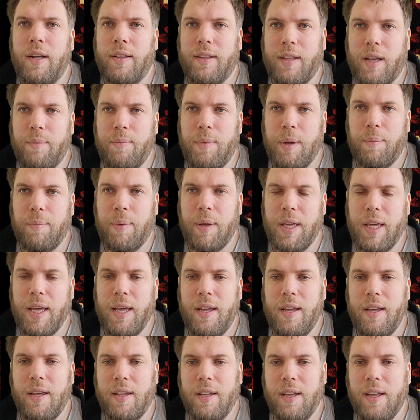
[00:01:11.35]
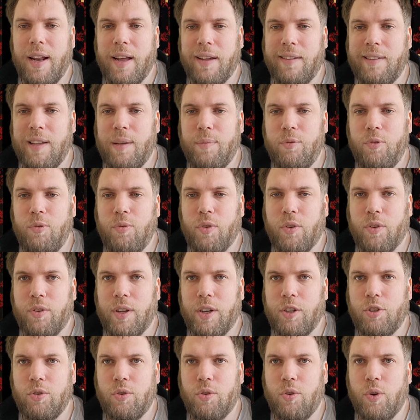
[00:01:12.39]
très bien payée, il accepte tout en
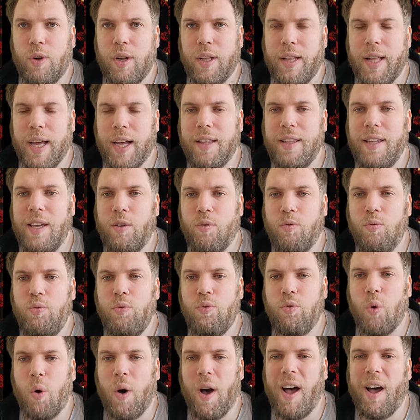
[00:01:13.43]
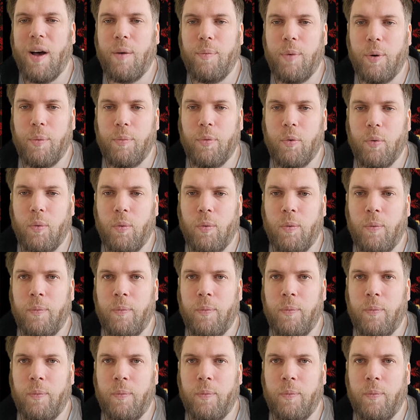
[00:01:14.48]
sachant que les derniers coups sont rarement bons.